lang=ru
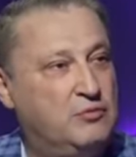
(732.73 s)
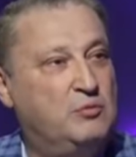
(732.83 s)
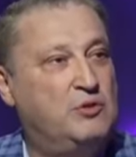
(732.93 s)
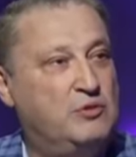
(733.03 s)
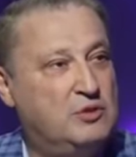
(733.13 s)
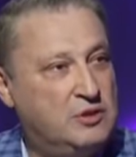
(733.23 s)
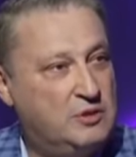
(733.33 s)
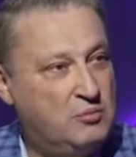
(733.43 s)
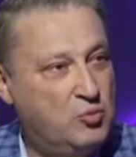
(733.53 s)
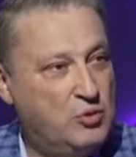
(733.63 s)
Вот у моего
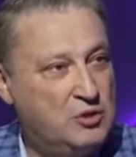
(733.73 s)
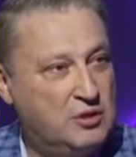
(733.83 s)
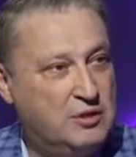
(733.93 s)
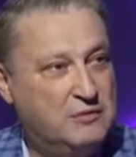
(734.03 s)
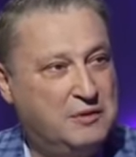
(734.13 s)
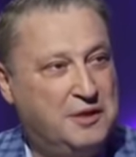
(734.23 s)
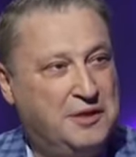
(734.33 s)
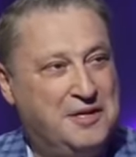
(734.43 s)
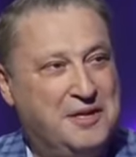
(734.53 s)
сына больше этого, да.